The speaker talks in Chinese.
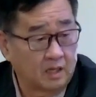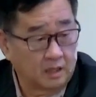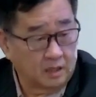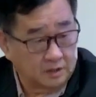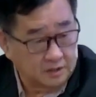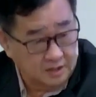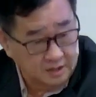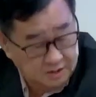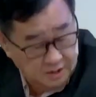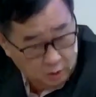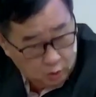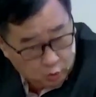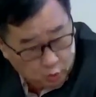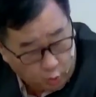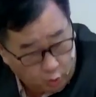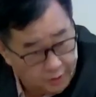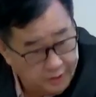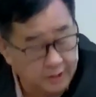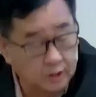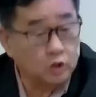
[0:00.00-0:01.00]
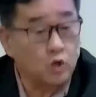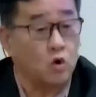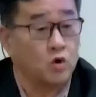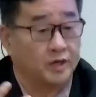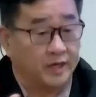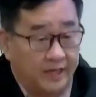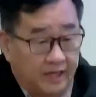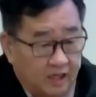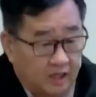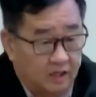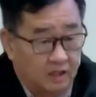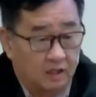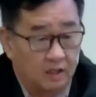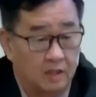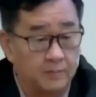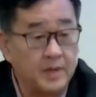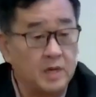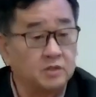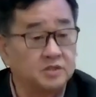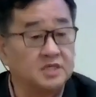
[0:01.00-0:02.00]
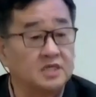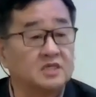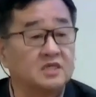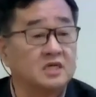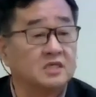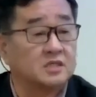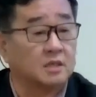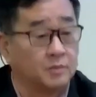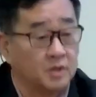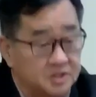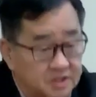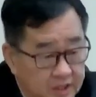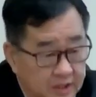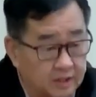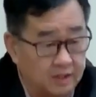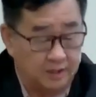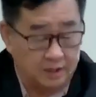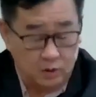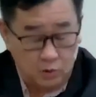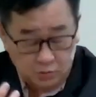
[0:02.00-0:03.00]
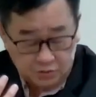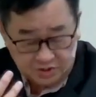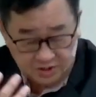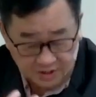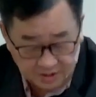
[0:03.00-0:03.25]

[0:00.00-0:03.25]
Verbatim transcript: 信心推动你，你没有信心怎么去？你有信